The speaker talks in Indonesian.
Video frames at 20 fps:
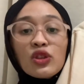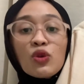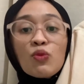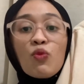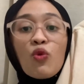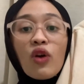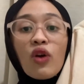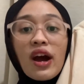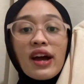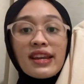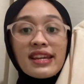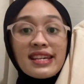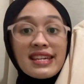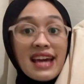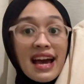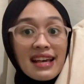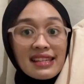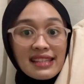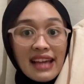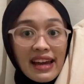tuh bukan
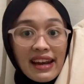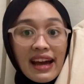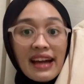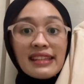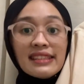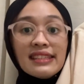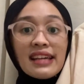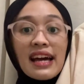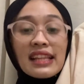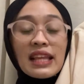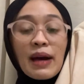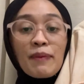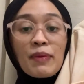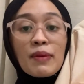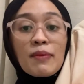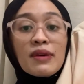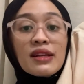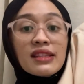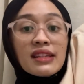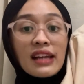hiasan aja
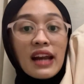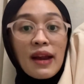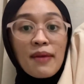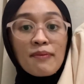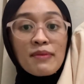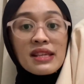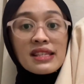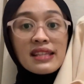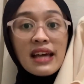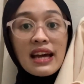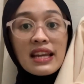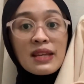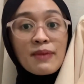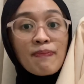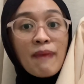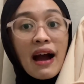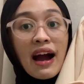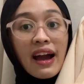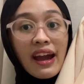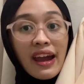tapi beneran bisa
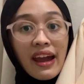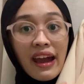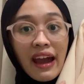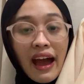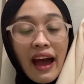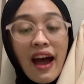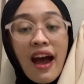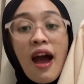dipakai ya